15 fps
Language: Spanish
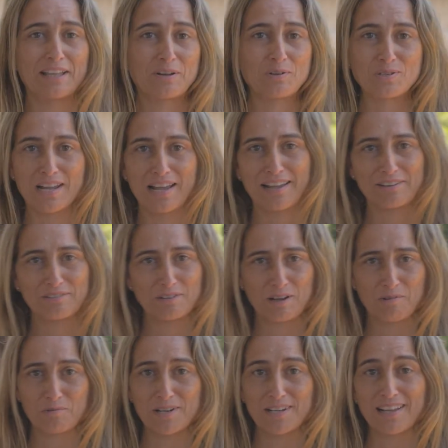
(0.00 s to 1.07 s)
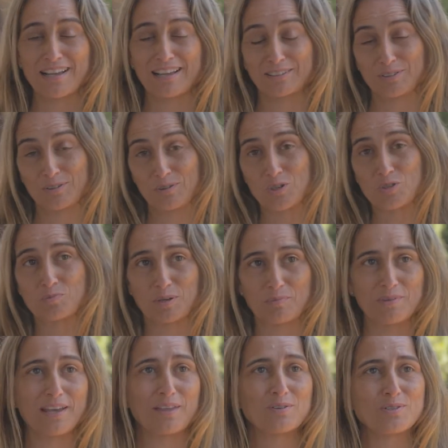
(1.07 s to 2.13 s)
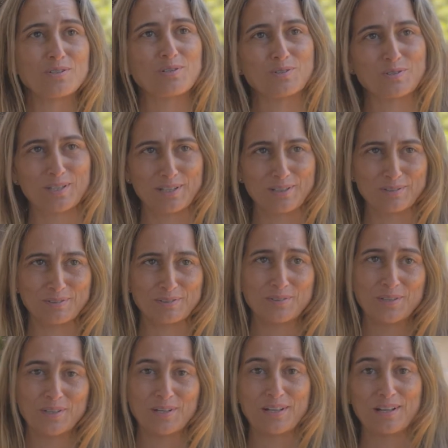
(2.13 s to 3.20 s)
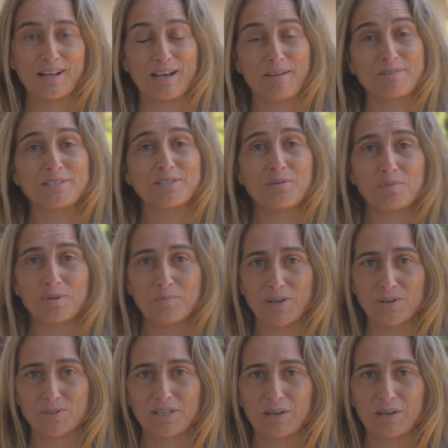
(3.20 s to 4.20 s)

daros la enhorabuena a todos los premiados, los que no habéis sido premiados